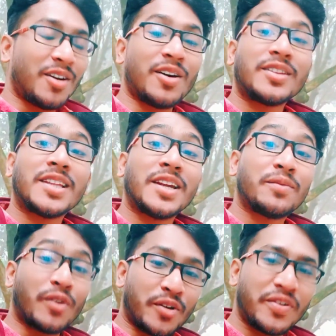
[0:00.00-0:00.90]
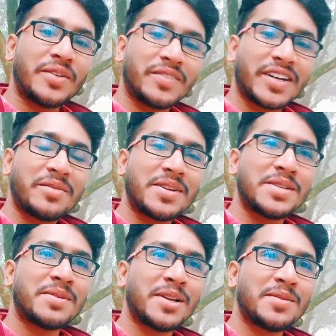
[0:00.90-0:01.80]
হয় তার বয়ফ্রেন্ডকে
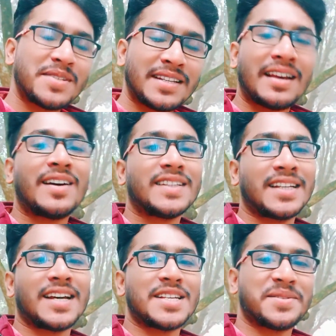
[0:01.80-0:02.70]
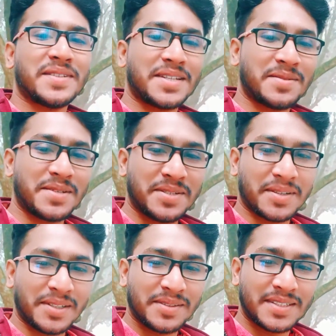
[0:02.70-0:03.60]
বেশি ভালোবাসে না হয় তার হাজব্যান্ডকে বেশি
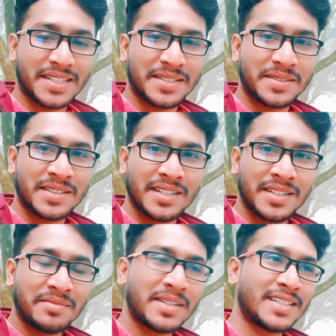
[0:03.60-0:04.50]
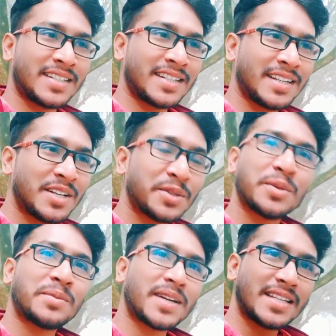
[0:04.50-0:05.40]
ভালোবাসে বাট
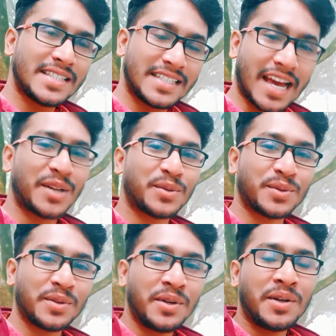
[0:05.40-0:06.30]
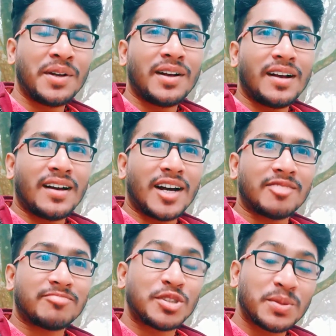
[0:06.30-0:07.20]
তোমরা কি জানো
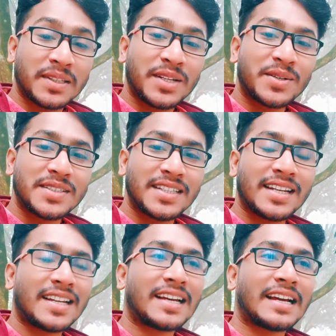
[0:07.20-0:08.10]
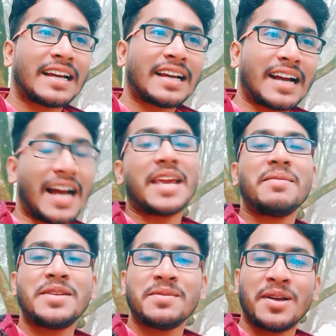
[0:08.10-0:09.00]
তোমাদের অরিজিনাল কাকে
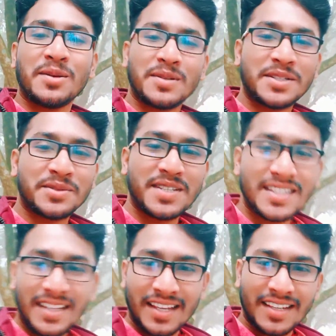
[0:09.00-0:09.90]
বেশি ভালোবাসা উচিত